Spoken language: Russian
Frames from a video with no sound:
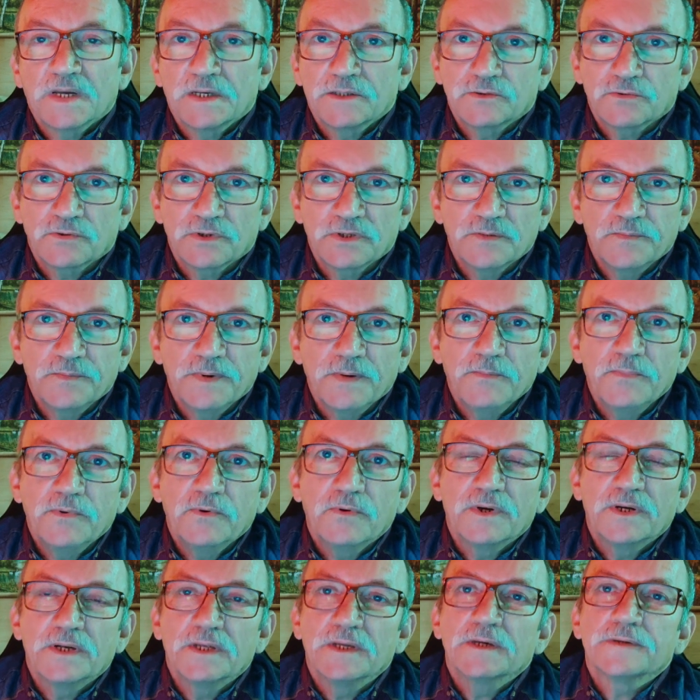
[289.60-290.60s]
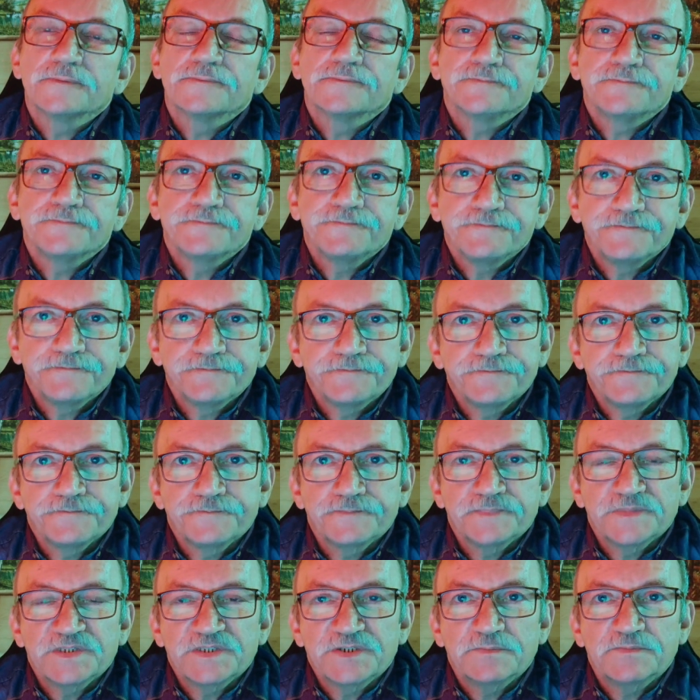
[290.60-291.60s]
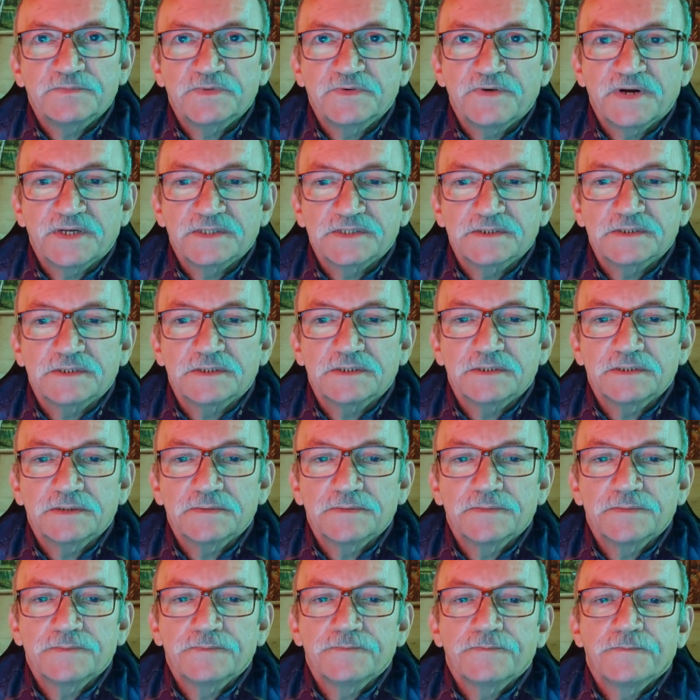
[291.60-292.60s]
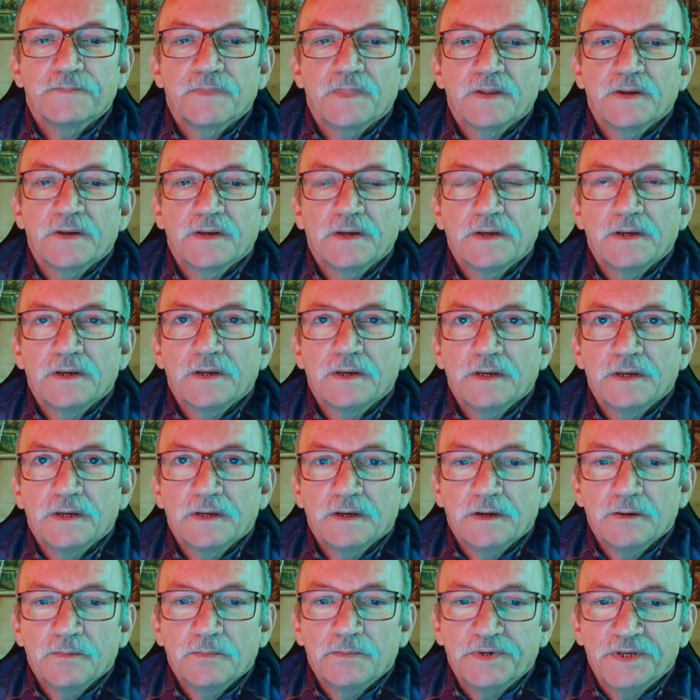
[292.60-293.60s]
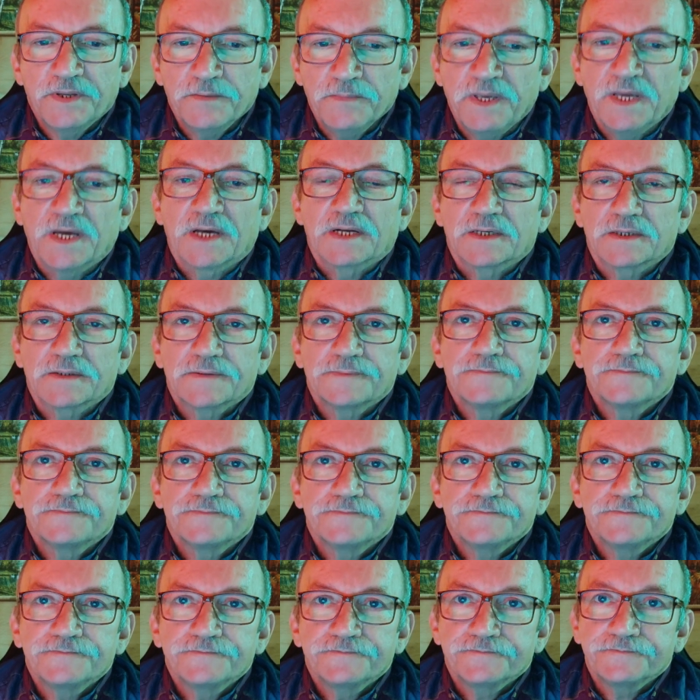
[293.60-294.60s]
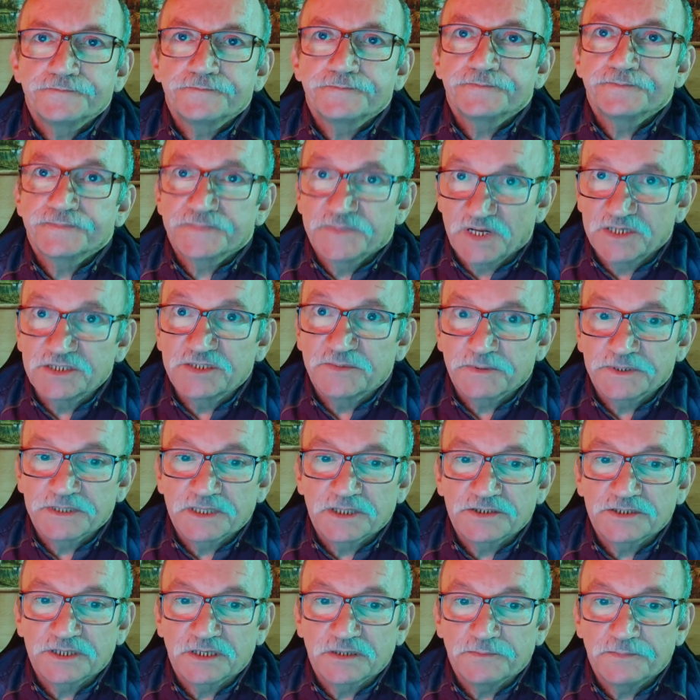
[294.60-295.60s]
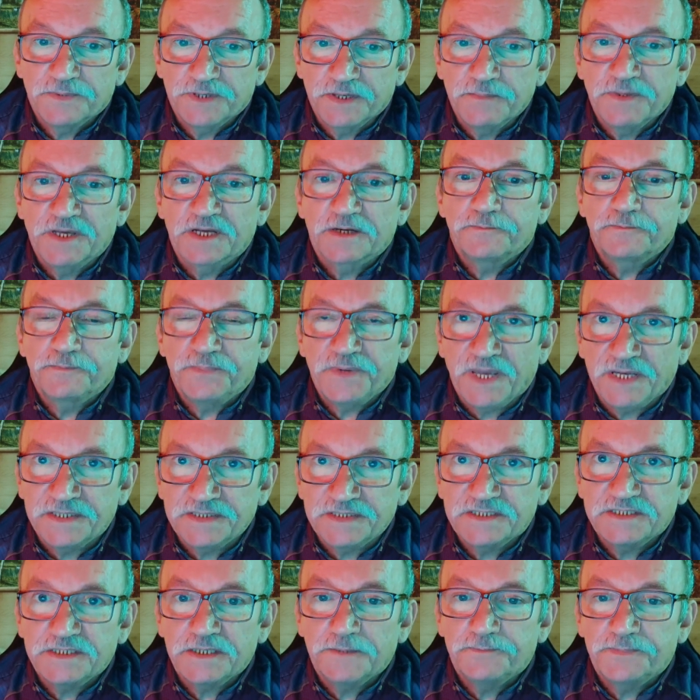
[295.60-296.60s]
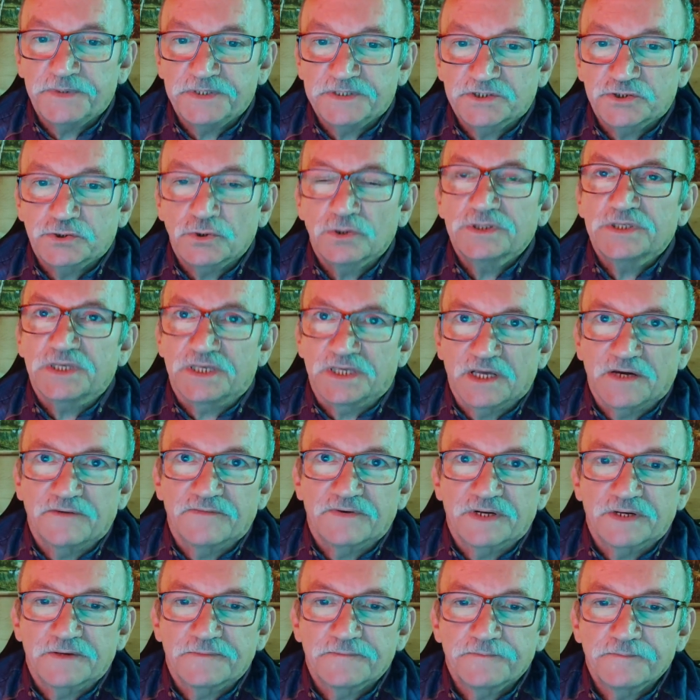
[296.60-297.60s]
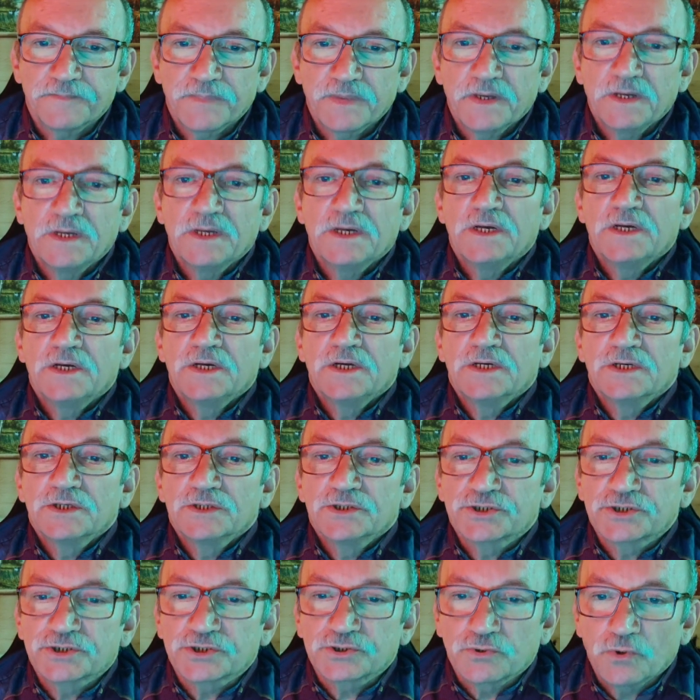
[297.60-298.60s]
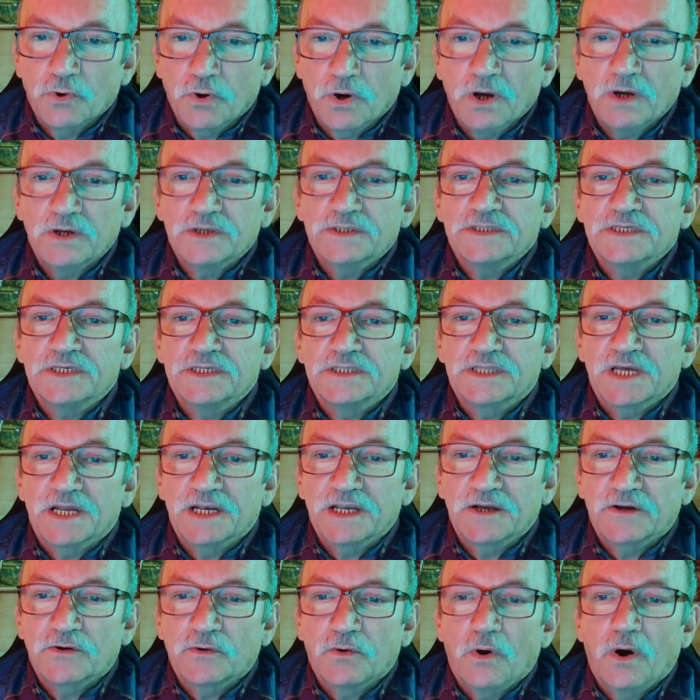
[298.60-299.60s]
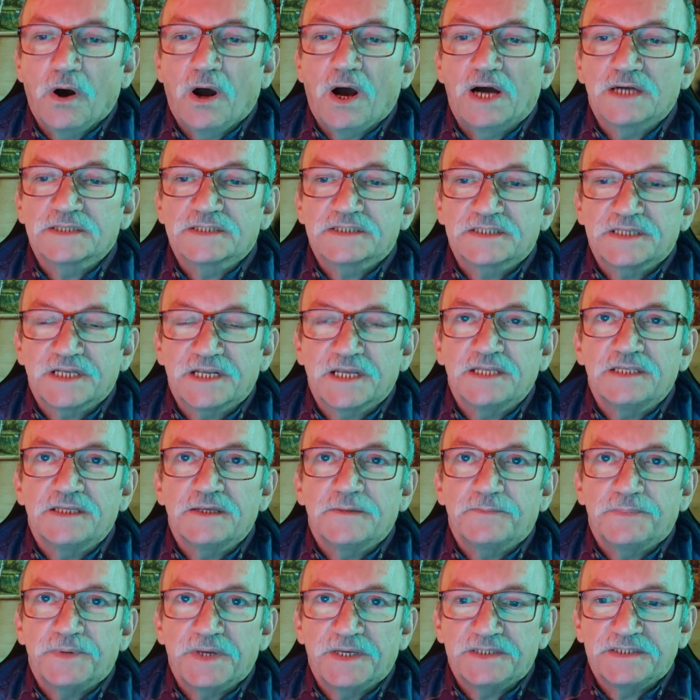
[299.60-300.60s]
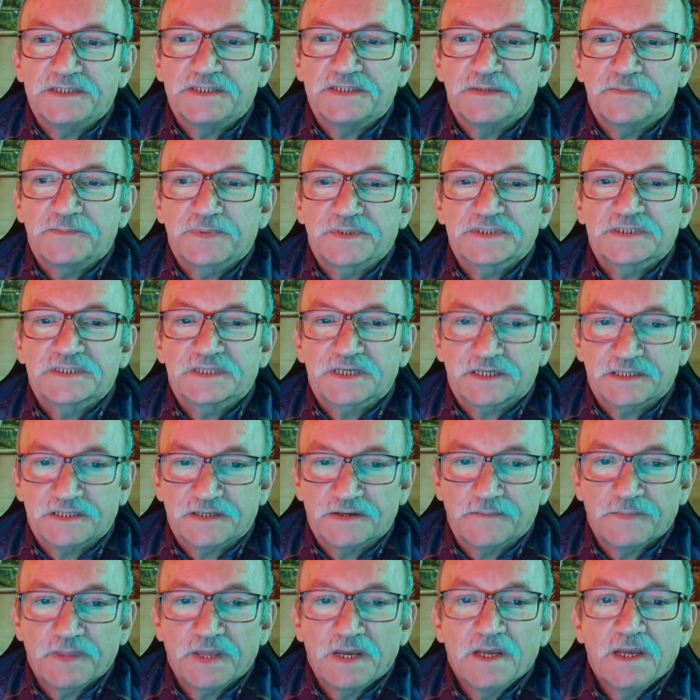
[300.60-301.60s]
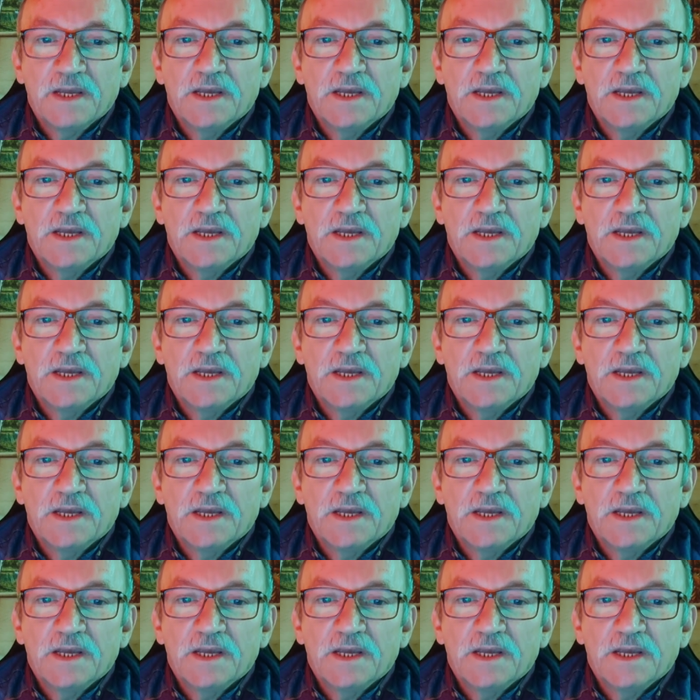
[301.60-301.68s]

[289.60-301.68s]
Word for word: А то и поболее, чем 20. Пример. Дальше продолжаю. Пример. Пенсия 500 евро, что недалеко от средней пенсии по стране.